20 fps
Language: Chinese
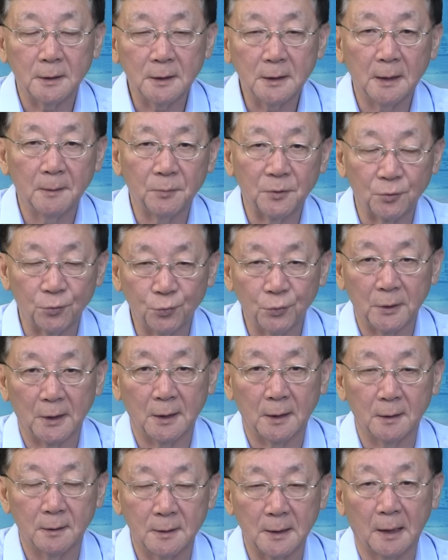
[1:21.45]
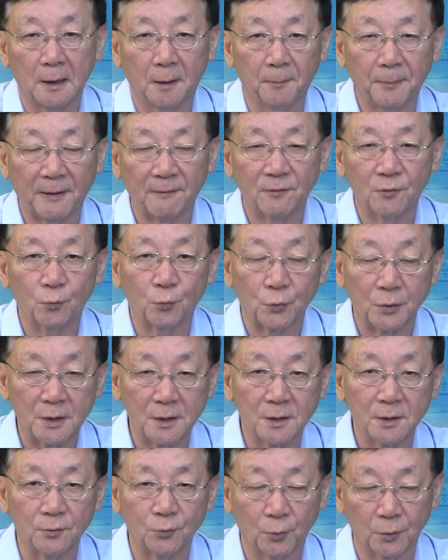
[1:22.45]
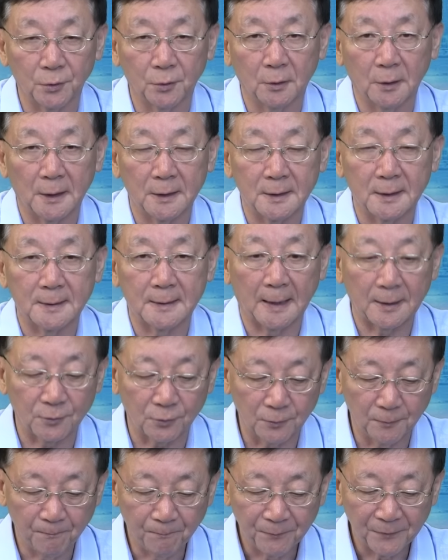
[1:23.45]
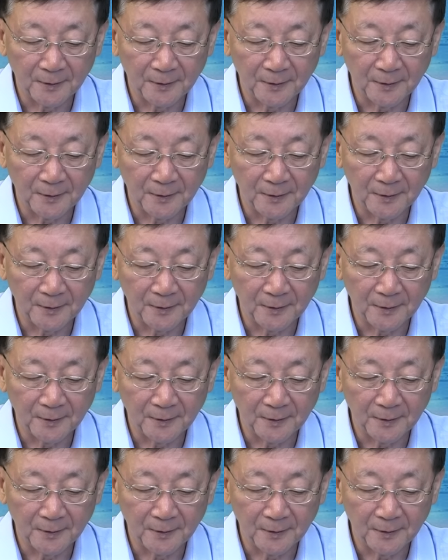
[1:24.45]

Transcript: 年比去年涨了54%左右啊，在加州。